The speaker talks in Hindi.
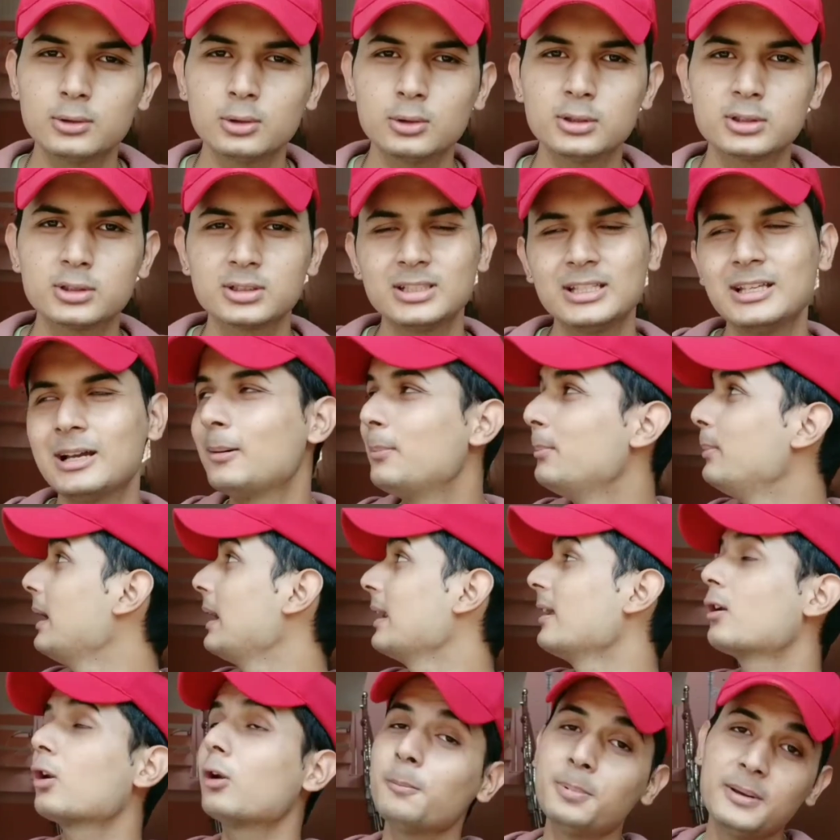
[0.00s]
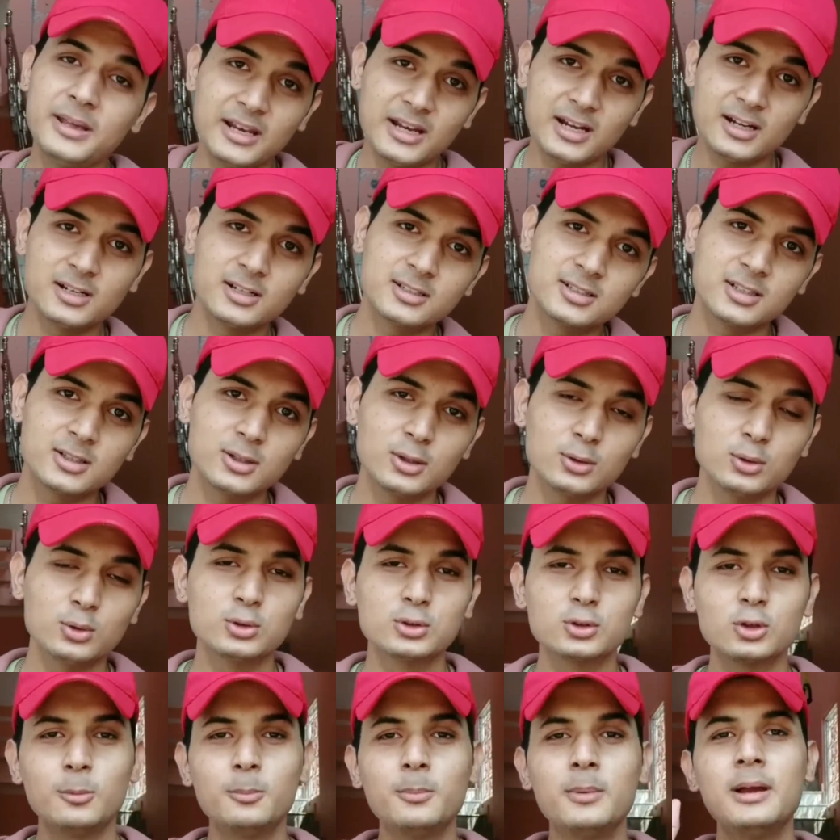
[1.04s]
तो इससे आप बैकड्रॉप क्रिएट कर सकते हो तो
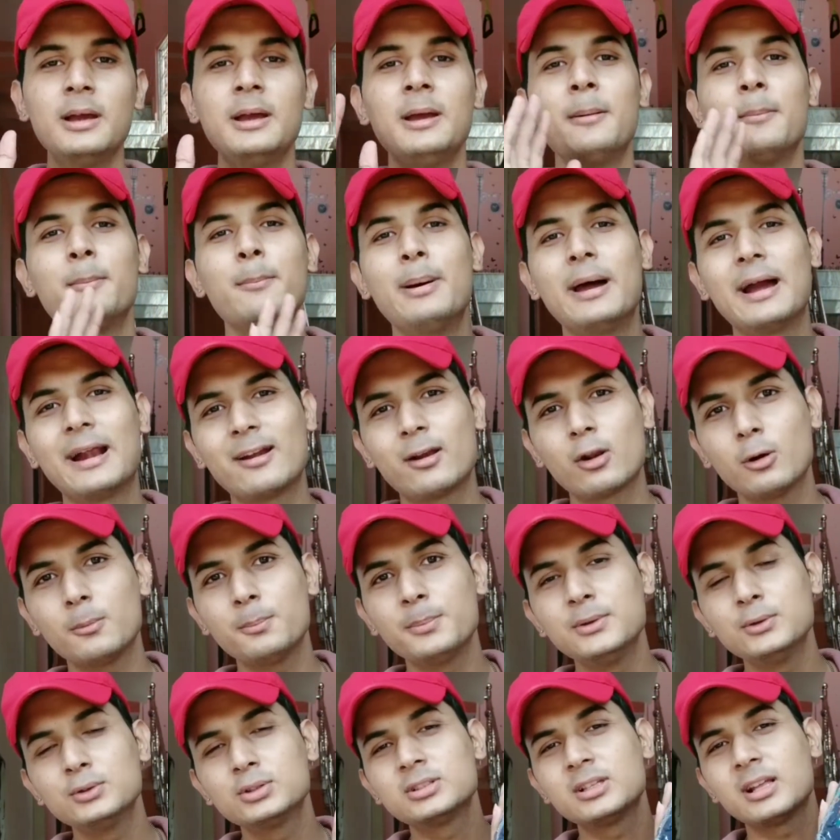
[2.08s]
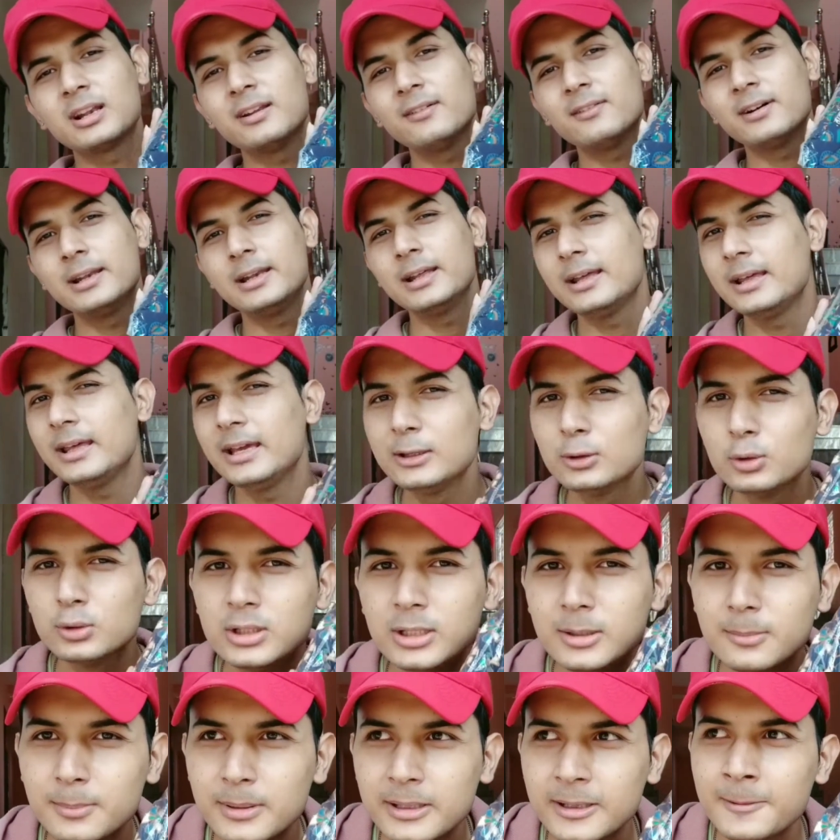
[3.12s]
उसको हम बैकड्रॉप यूज करने वाले एक दो
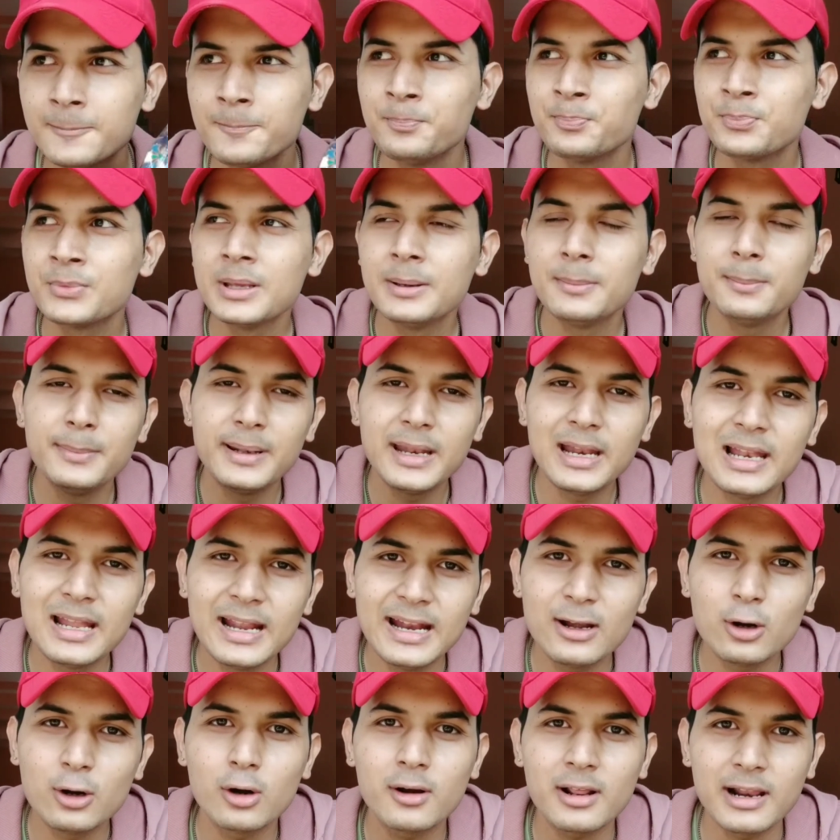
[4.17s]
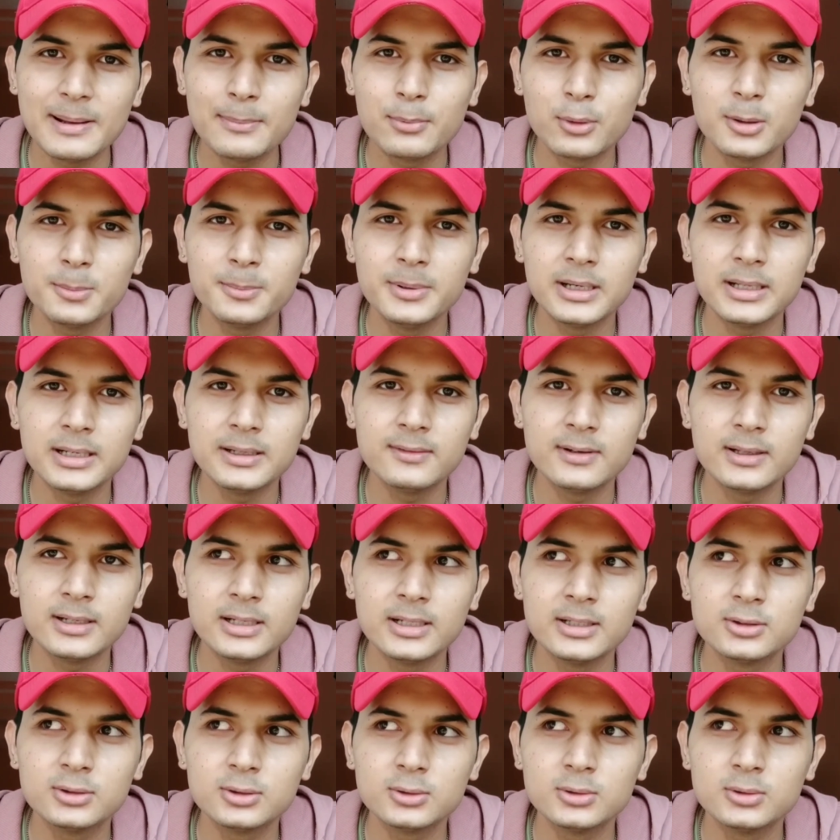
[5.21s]
दिन में मेरी लाइट और ट्राईपॉड भी आने वाला
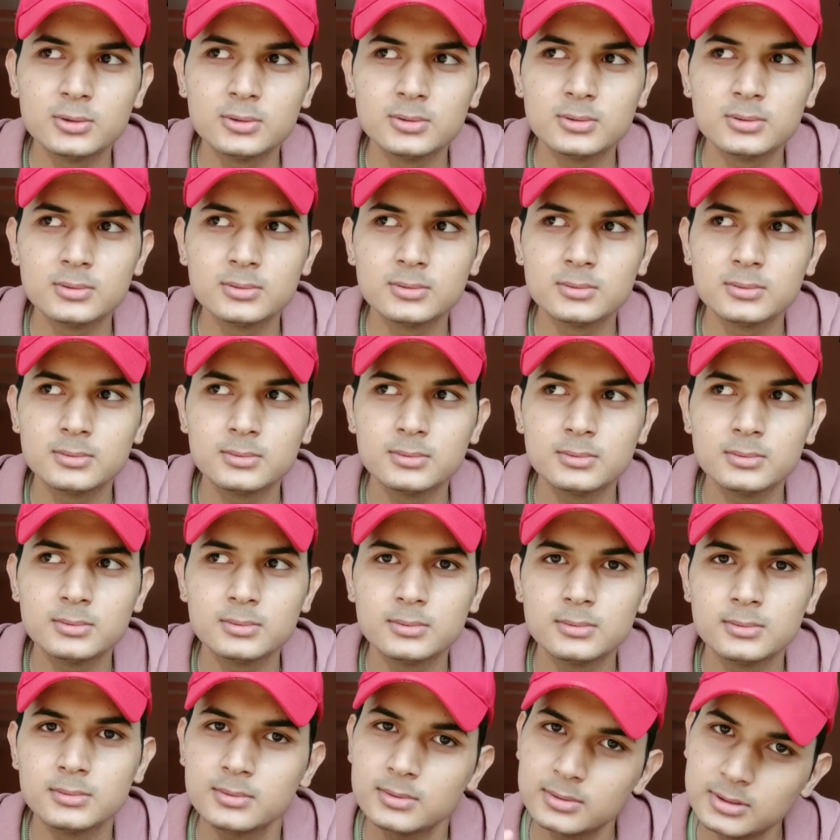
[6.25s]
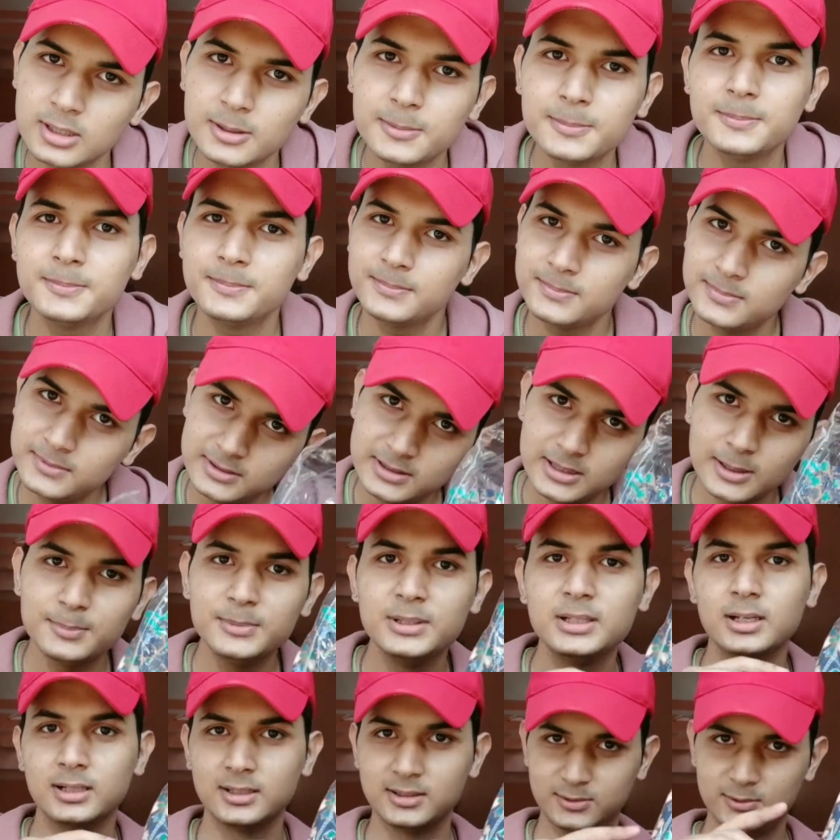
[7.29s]
है तो तब तब
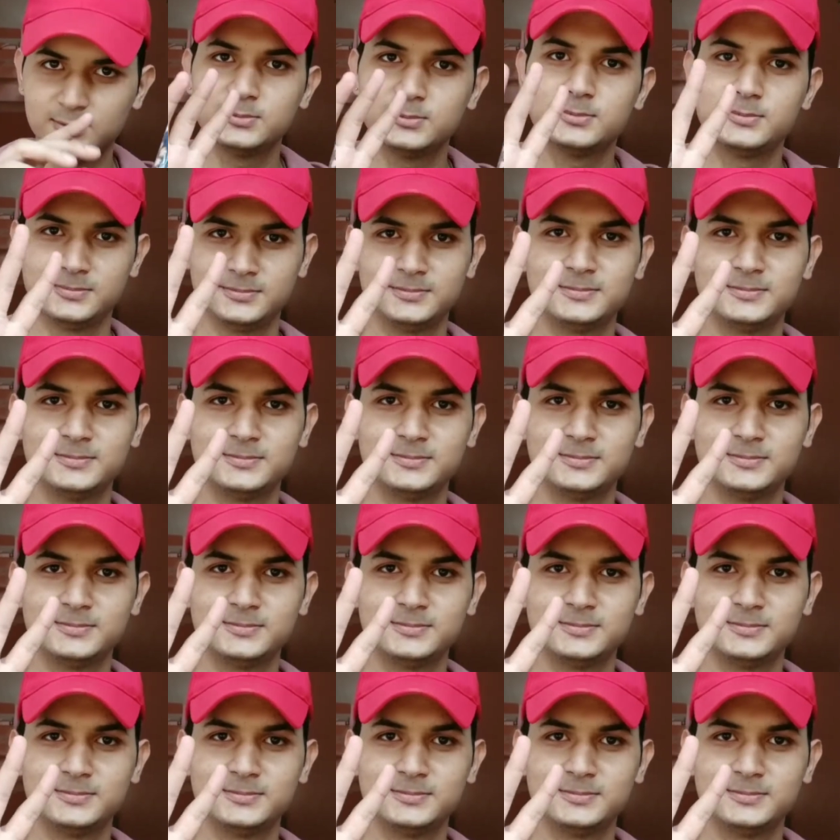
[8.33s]
दिखाता हूँ